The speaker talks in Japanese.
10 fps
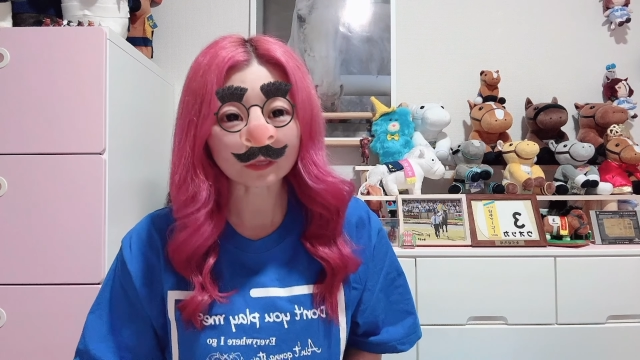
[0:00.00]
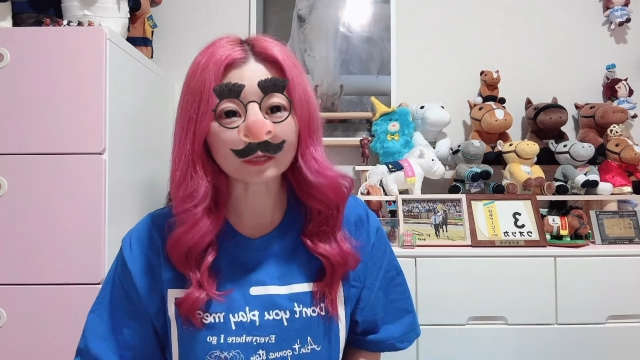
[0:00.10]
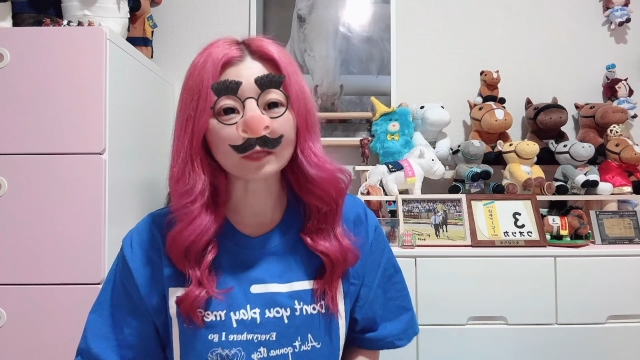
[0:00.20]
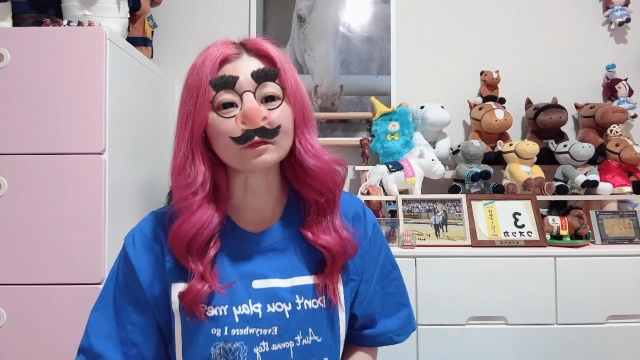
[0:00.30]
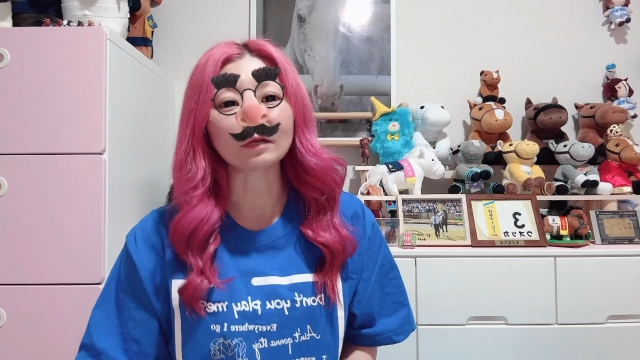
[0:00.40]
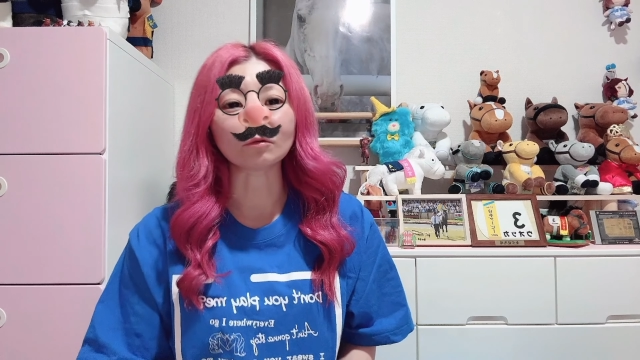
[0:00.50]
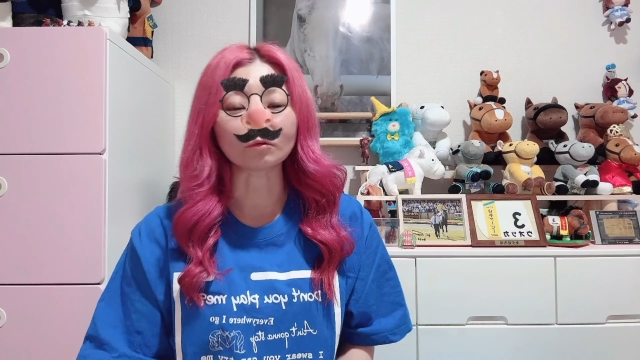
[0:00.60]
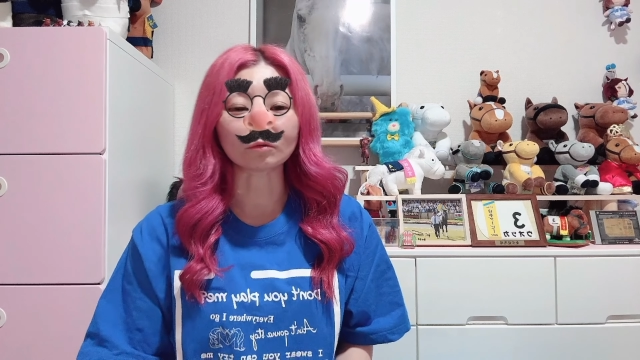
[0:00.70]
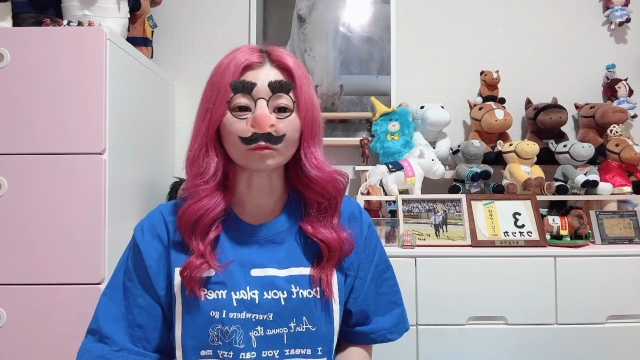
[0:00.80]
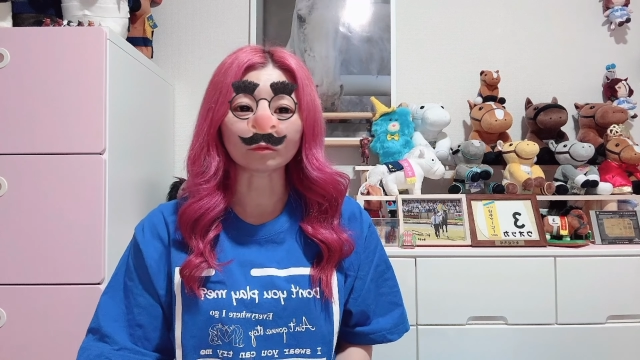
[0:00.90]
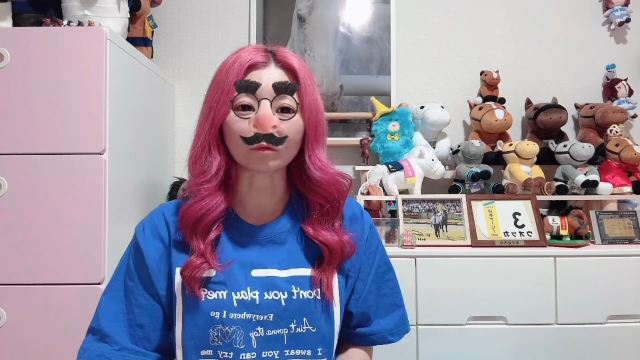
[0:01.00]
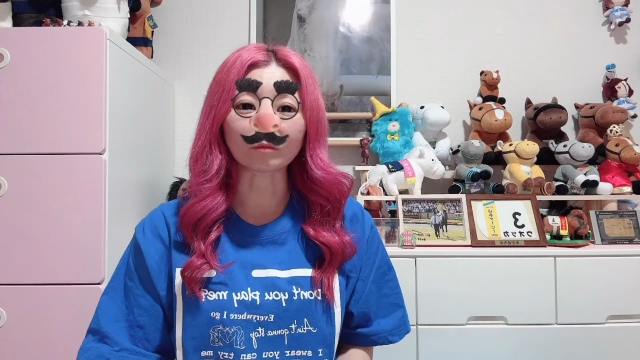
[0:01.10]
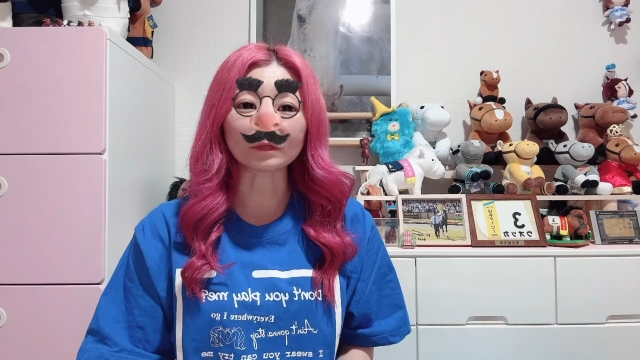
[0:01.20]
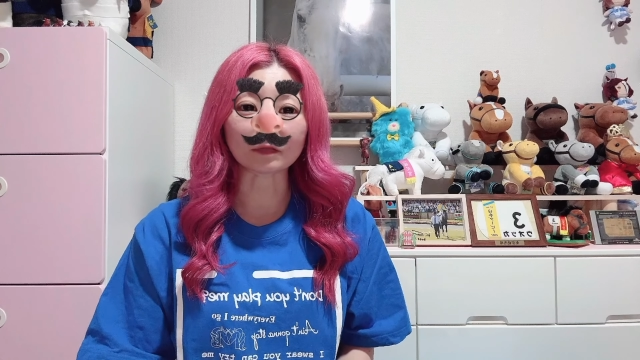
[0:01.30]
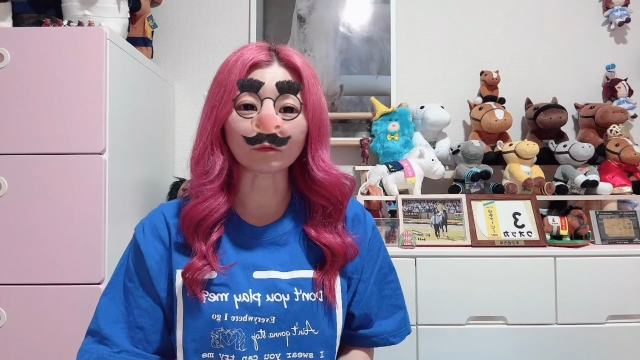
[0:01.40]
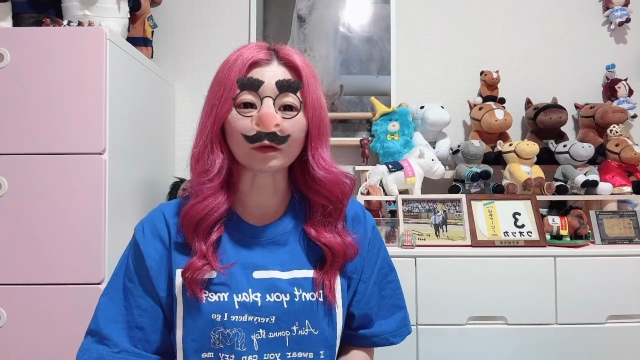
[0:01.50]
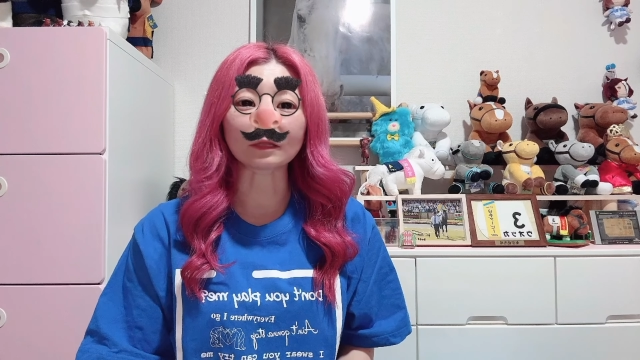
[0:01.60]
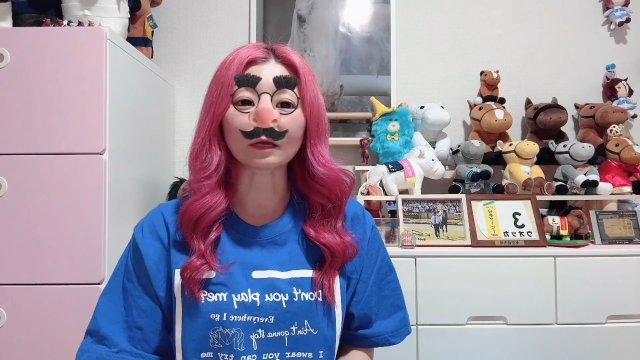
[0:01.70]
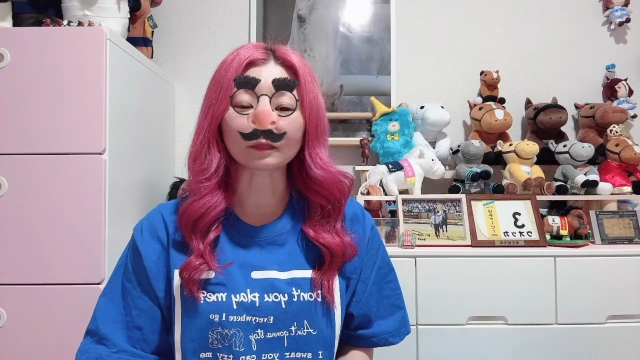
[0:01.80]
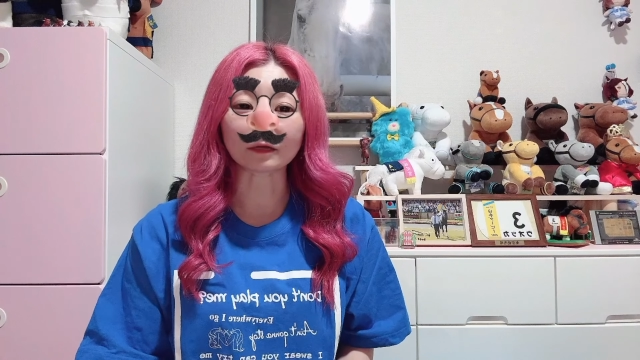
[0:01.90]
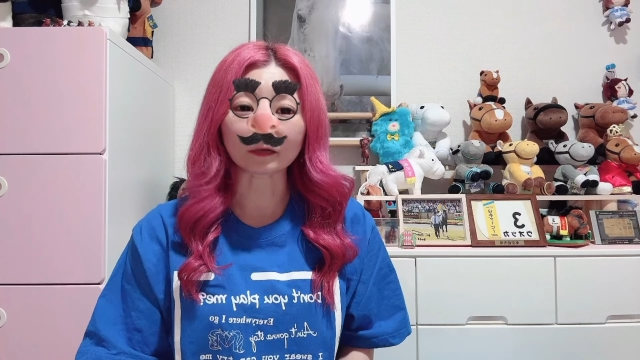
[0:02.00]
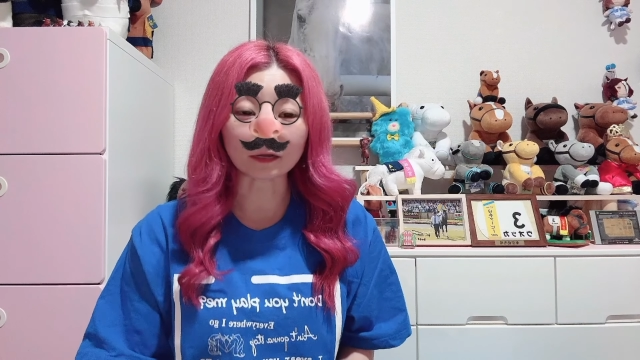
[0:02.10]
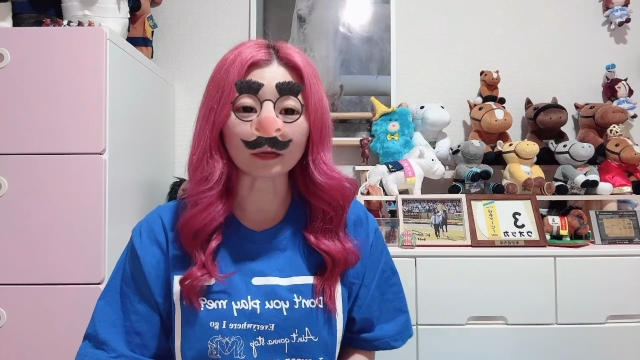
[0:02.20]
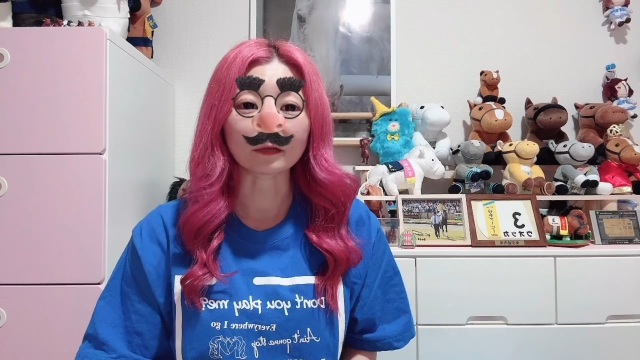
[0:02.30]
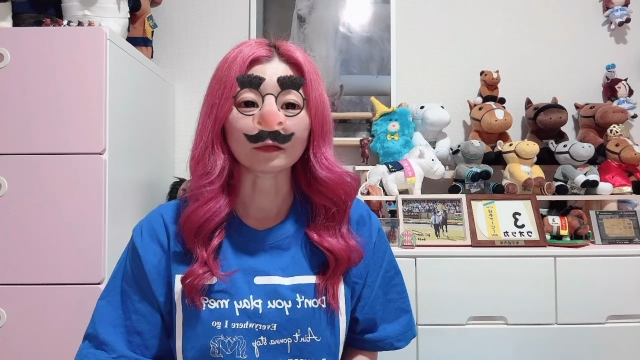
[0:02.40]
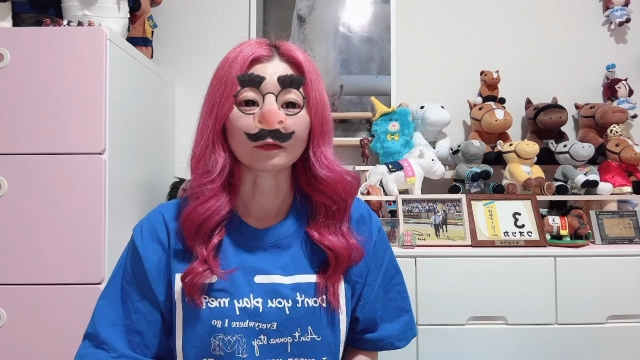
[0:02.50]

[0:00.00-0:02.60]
きれないぐらいのお店の方々から